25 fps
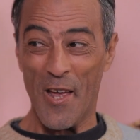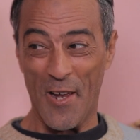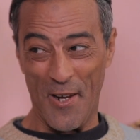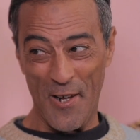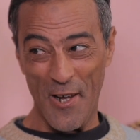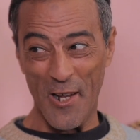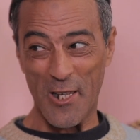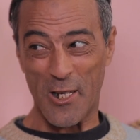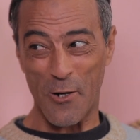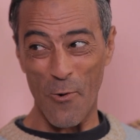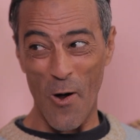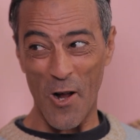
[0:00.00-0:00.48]

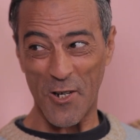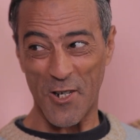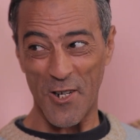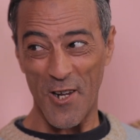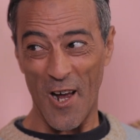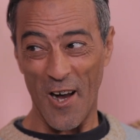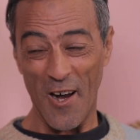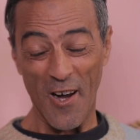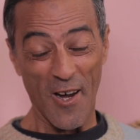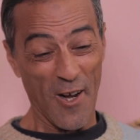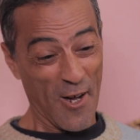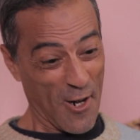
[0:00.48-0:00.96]
عيد
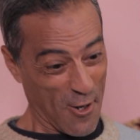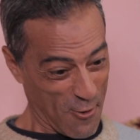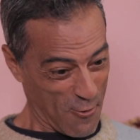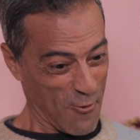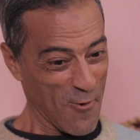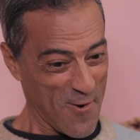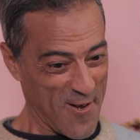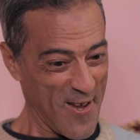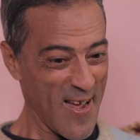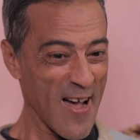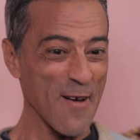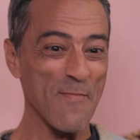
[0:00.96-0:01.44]
زواجنا
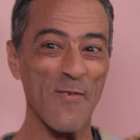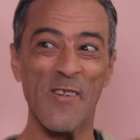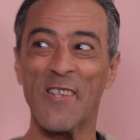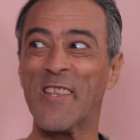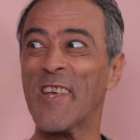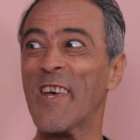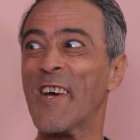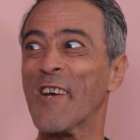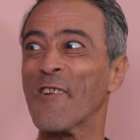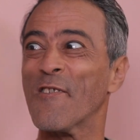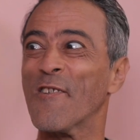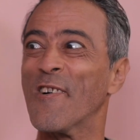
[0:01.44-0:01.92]
كل عام
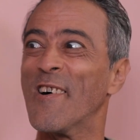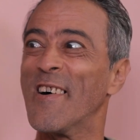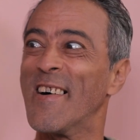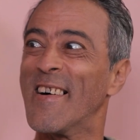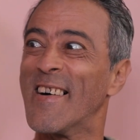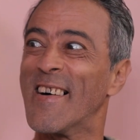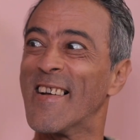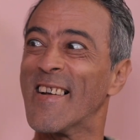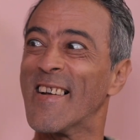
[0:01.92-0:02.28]
نديروه